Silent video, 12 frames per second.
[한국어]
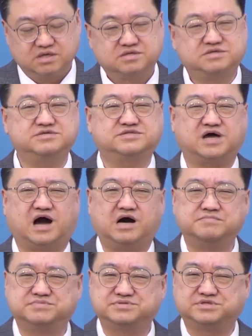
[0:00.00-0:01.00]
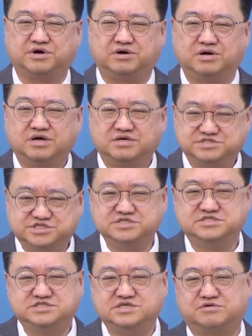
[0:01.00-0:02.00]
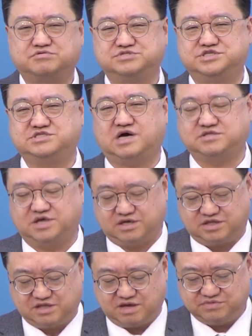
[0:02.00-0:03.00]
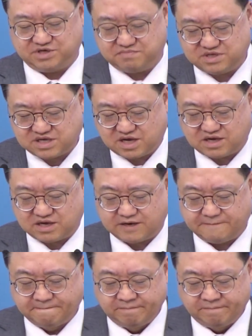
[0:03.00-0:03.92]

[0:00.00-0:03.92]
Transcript: 그 다음부터 진짜로 시작되기 때문입니다.